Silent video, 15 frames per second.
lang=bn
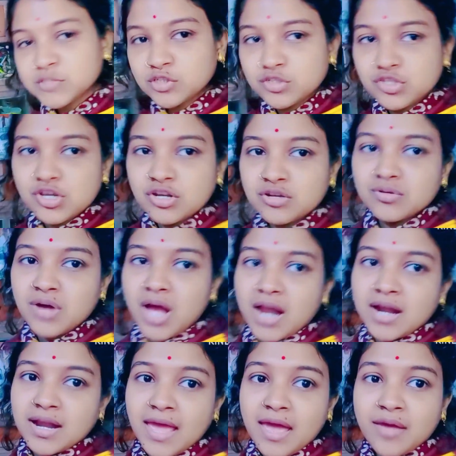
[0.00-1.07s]
তো চলো
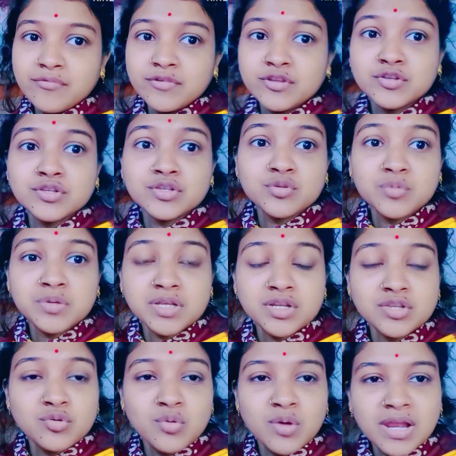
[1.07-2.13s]
আর হ্যাঁ ভিডিওতে
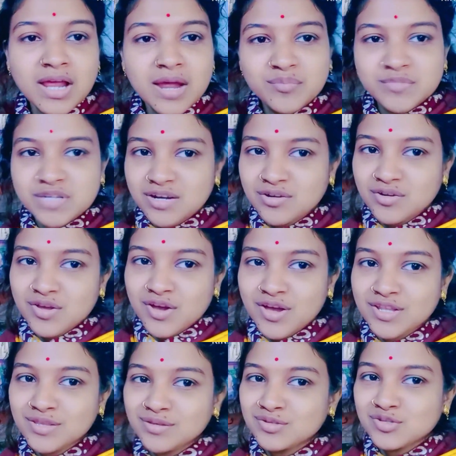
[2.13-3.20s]
তোমাদেরকে তো ওয়েলকাম জানানোই
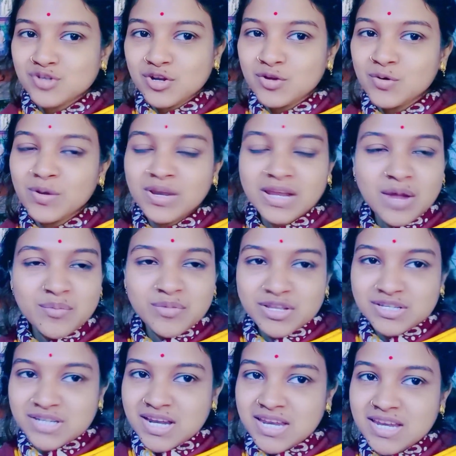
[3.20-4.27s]
হয়নি তো চলো ওয়েলকামটা
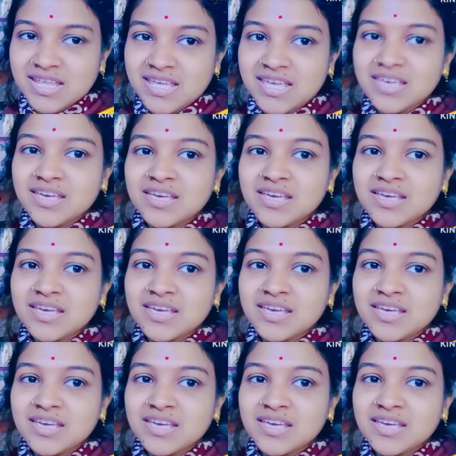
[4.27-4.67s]
জানিনি